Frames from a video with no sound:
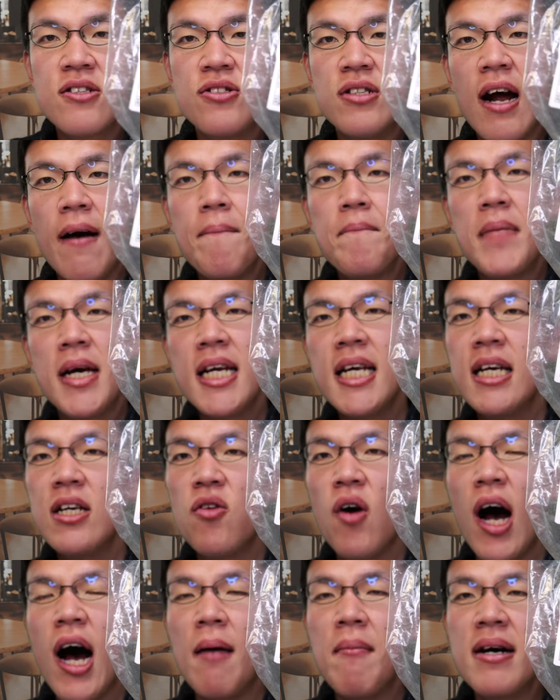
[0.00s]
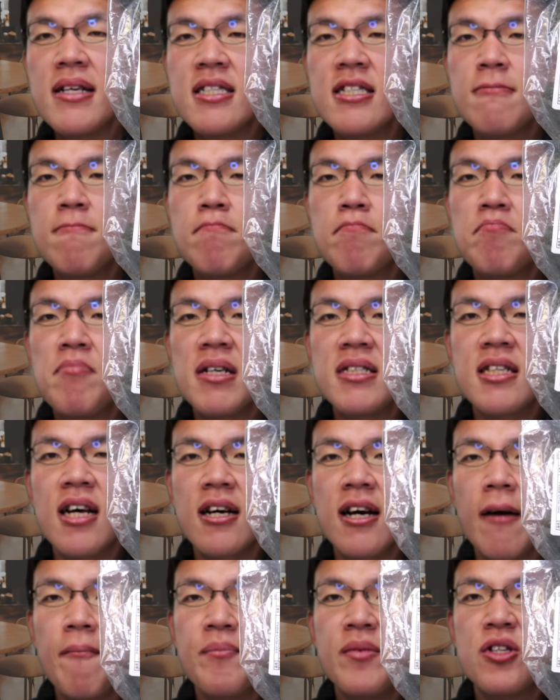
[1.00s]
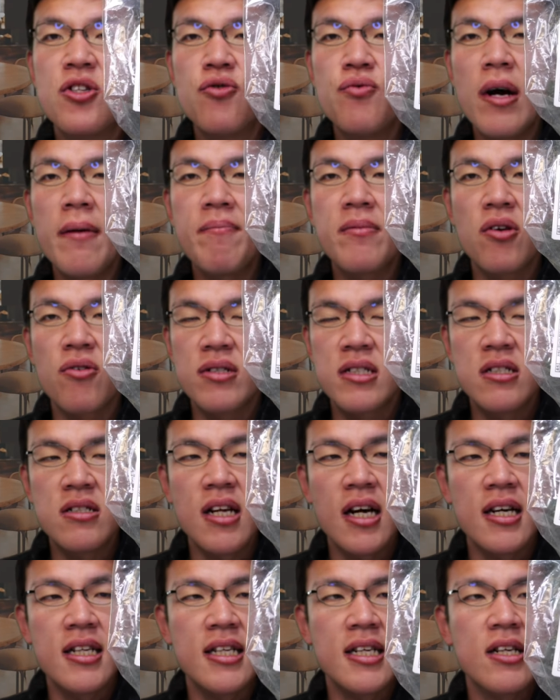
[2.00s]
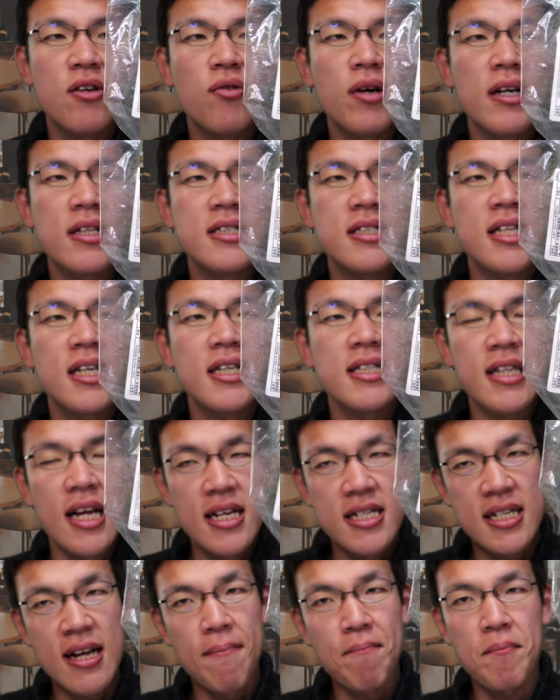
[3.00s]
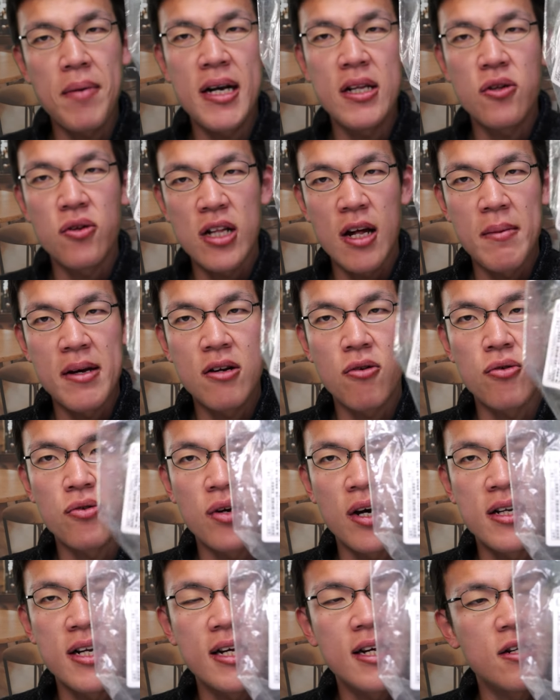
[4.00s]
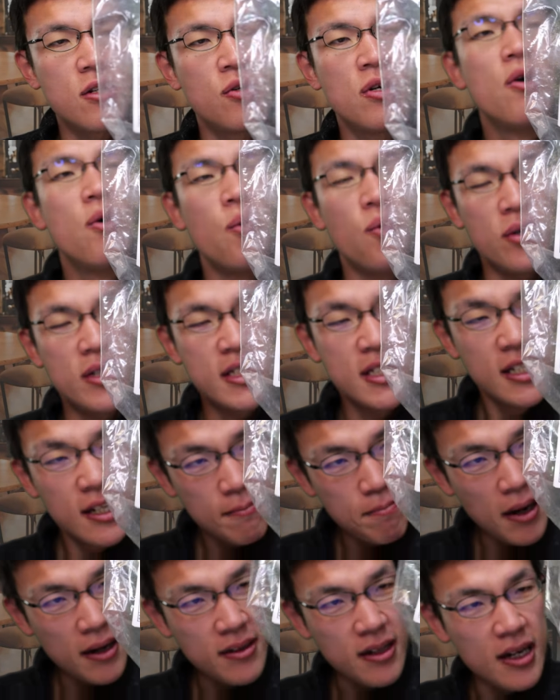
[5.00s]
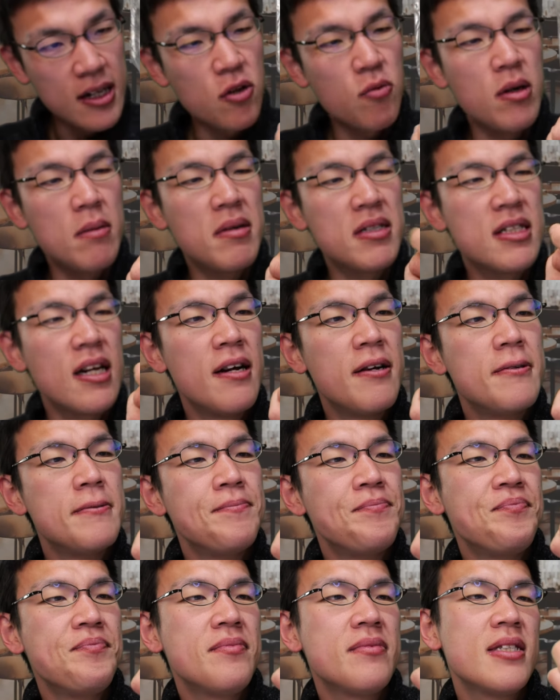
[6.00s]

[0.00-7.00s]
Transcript: クランベリーの甘酸っぱさがじゅわっと口の中に広がってきて、さっぱりと食べることができる。美味しいパンだなと思いました。